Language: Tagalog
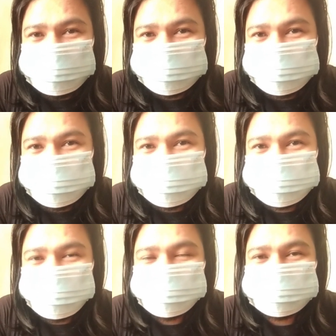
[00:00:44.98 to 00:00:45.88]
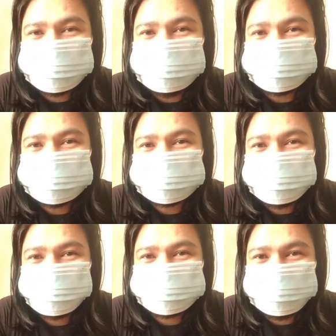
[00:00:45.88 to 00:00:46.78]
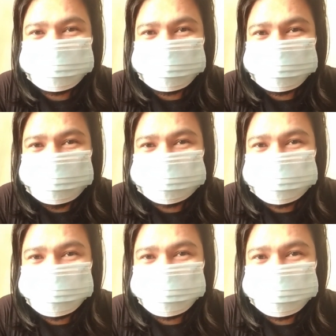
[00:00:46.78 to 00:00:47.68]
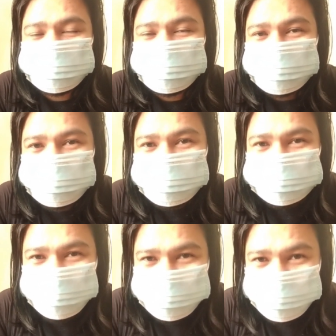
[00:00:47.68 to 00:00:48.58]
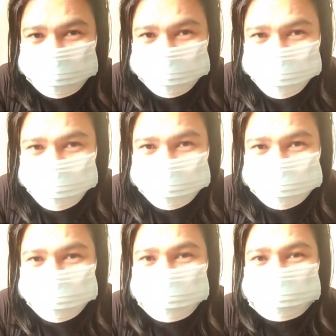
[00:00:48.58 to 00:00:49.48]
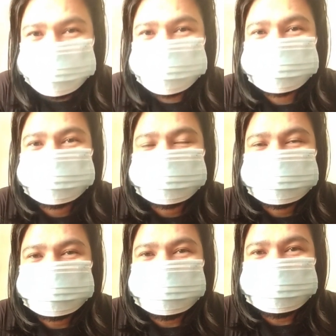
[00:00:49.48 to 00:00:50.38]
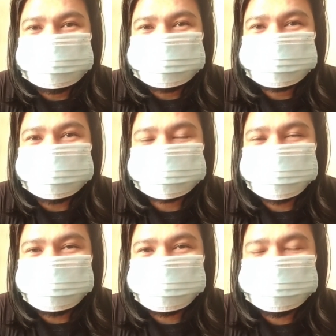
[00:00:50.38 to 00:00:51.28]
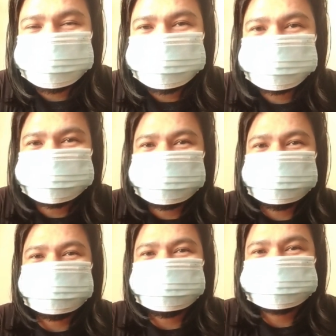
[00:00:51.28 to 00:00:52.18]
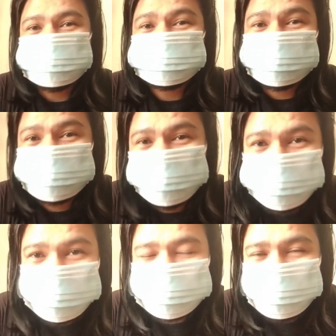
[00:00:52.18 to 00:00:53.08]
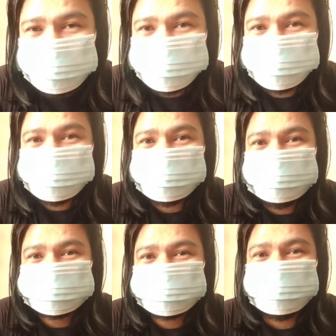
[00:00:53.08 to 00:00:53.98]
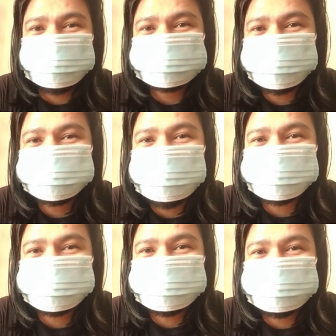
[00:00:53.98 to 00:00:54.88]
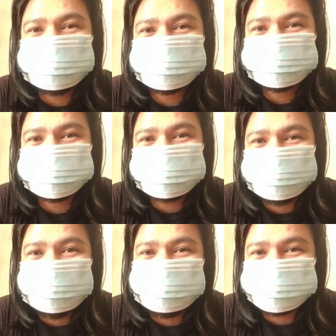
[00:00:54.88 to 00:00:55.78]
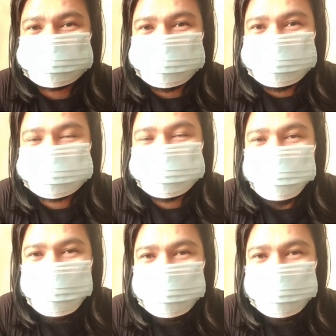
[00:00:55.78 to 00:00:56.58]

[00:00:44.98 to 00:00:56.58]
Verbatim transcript: alcohol, magsuot kayo ng face mask at saka face shield pag lalabas kayo ng bahay. Uh, lalo na kung sasakay kayo sa mga pampublikong mga sasakyan para maiwasan na natin yung pagkalat pa ng